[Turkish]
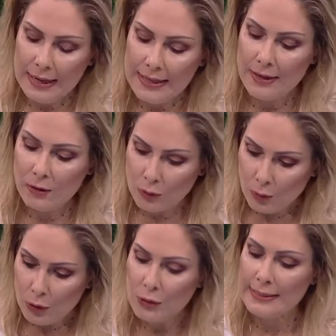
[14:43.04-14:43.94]
hani onu,
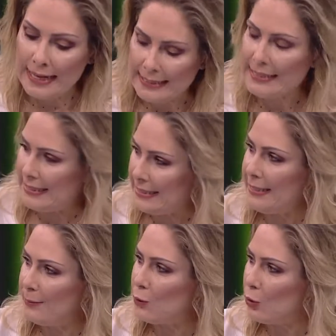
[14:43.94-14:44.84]
o yüzden de
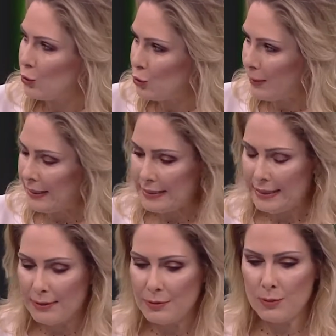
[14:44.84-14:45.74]
sizinle bunu konuşmak istedim.